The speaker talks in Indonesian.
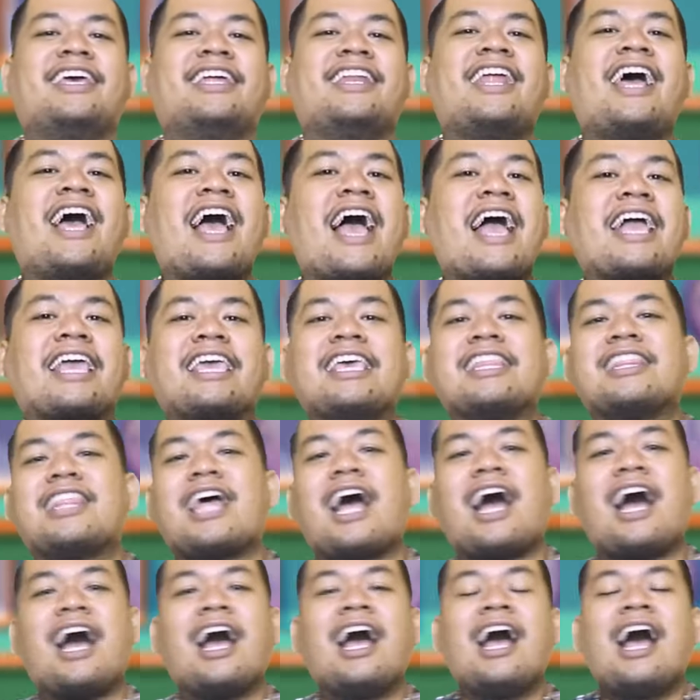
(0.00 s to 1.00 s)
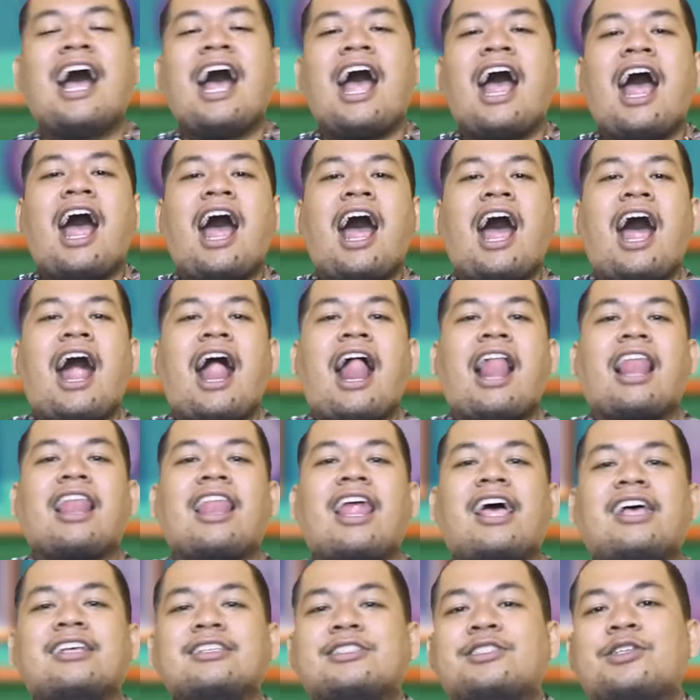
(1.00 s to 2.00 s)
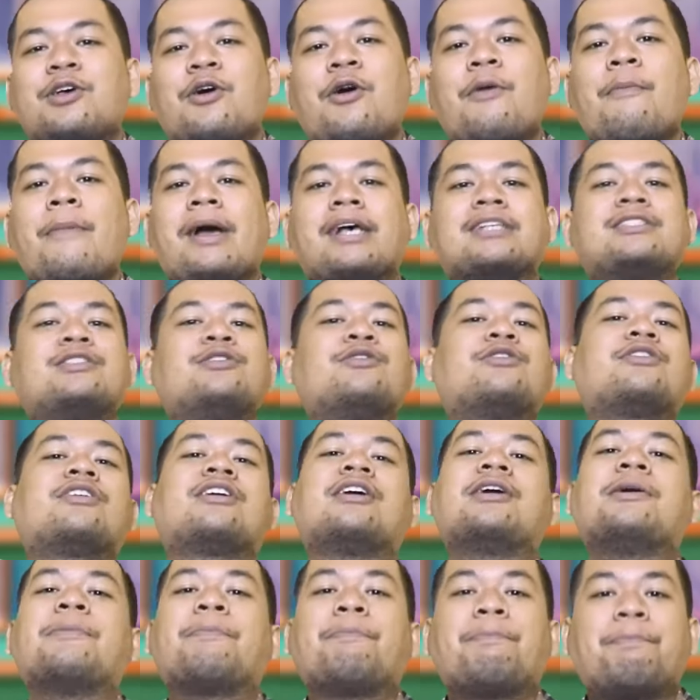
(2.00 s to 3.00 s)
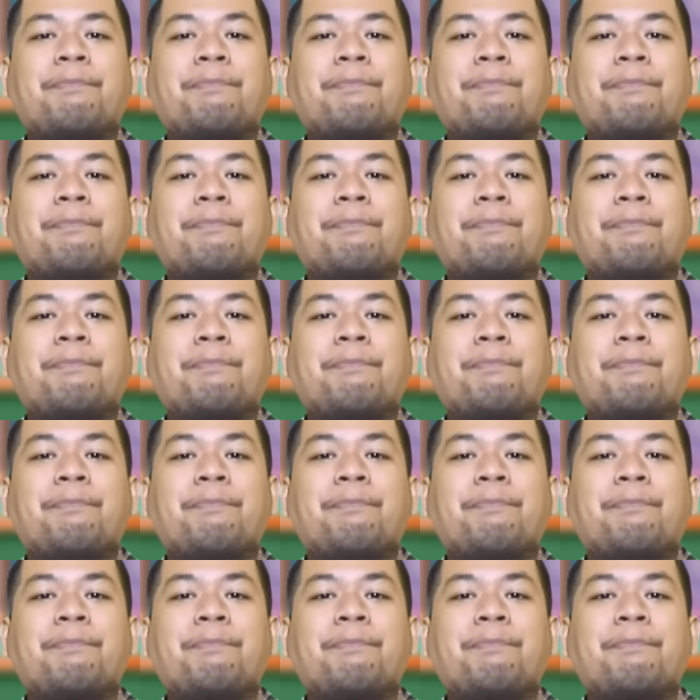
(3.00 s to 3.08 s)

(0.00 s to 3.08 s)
nah kita langsung masuk ke